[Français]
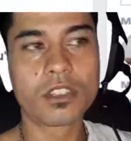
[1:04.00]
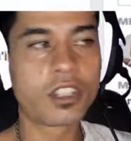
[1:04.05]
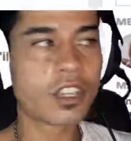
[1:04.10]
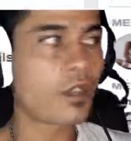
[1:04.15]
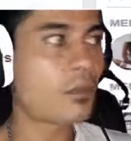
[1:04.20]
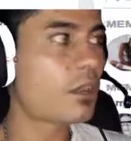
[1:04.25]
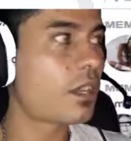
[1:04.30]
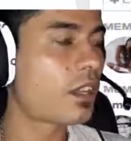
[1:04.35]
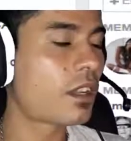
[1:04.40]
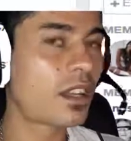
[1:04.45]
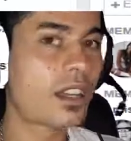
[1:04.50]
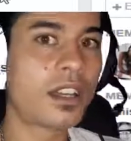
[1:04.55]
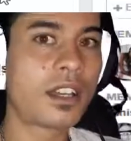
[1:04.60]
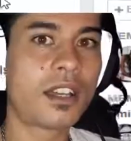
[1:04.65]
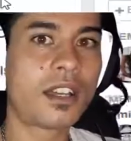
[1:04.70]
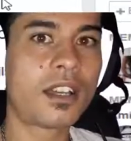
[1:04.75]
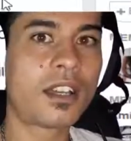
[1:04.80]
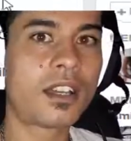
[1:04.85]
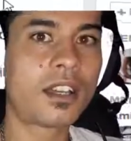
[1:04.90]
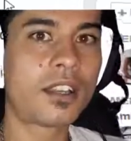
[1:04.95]

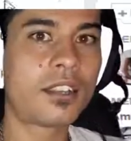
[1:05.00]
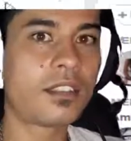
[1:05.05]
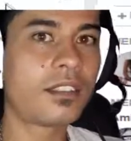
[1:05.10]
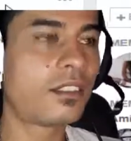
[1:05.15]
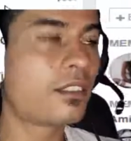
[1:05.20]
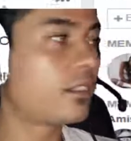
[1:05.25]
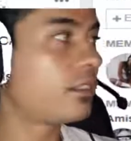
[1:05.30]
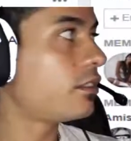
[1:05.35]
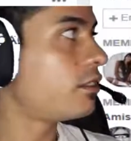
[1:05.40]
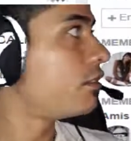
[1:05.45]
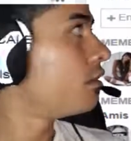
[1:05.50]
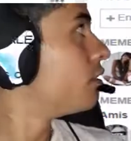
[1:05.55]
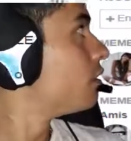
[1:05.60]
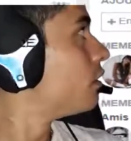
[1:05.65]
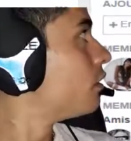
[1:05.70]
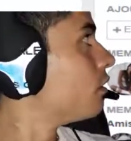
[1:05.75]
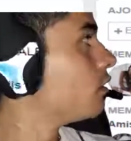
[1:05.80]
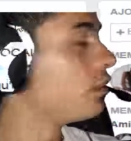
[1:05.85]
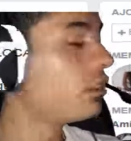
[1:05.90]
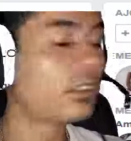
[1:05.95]
caméra,
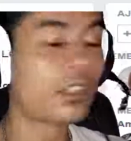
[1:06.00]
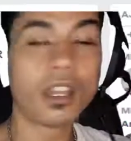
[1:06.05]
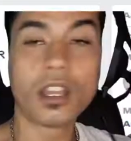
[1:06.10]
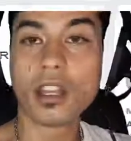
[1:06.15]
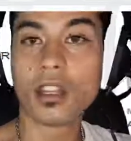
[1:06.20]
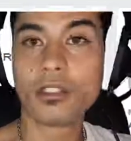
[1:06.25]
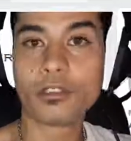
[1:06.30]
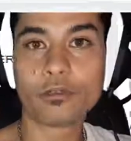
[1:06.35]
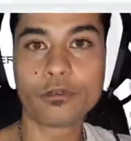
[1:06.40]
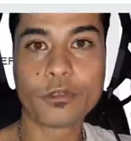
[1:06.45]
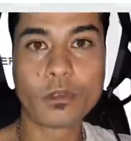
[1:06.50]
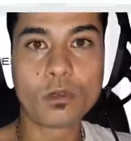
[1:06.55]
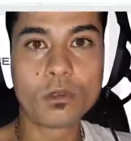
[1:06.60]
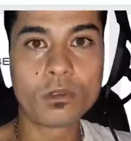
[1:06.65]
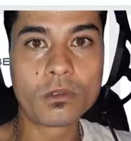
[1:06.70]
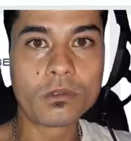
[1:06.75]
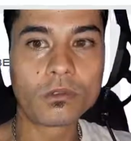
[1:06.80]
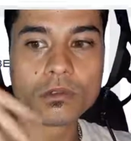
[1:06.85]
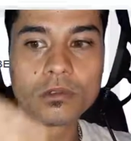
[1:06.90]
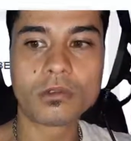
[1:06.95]
euh, un,
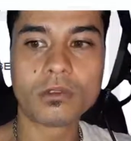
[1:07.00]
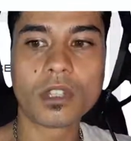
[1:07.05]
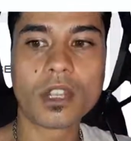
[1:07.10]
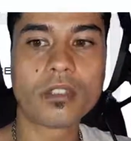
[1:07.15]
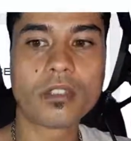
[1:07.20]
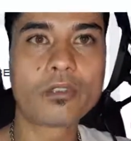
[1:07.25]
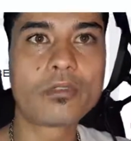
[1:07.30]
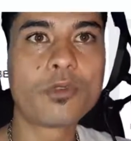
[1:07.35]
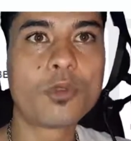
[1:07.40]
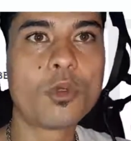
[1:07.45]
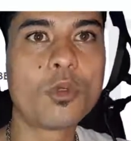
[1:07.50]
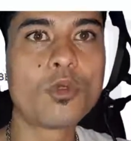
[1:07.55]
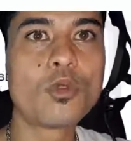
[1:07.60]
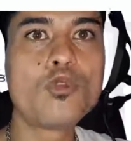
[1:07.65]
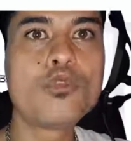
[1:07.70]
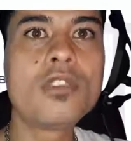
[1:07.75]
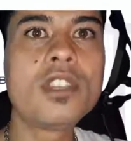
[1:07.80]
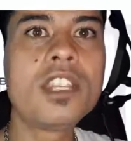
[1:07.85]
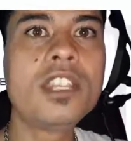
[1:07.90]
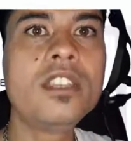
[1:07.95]
fond, un fond
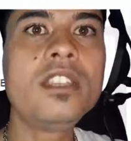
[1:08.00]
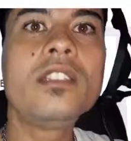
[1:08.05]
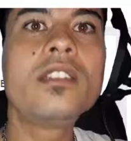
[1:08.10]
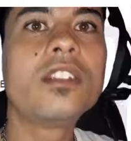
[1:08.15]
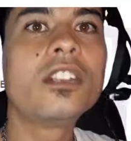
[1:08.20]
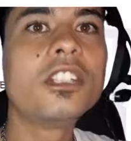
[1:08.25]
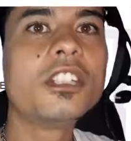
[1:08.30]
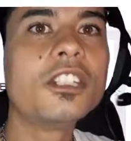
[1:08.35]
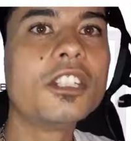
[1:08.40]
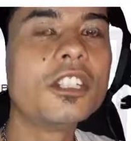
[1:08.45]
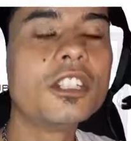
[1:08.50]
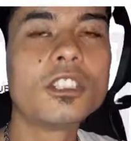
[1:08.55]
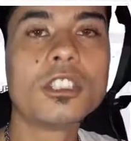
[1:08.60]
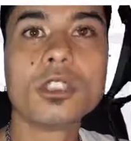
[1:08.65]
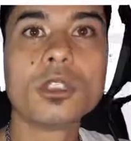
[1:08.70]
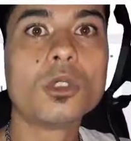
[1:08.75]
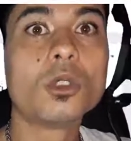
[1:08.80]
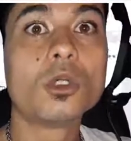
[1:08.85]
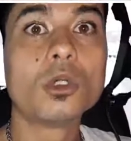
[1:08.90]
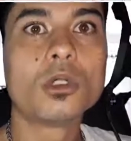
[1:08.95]
uni.
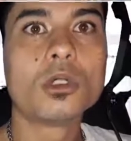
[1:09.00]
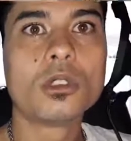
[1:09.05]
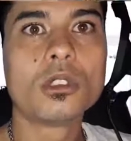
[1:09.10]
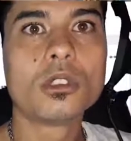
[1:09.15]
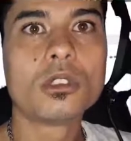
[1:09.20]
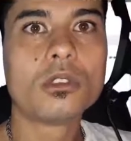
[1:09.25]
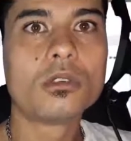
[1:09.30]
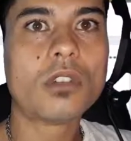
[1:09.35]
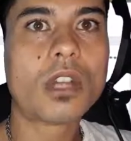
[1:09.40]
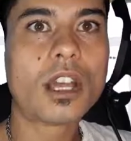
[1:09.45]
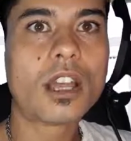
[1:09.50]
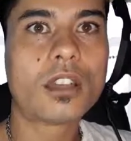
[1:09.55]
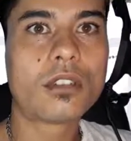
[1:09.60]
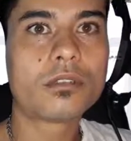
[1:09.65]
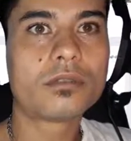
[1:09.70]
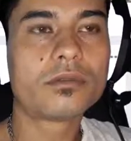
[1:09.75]
Voilà.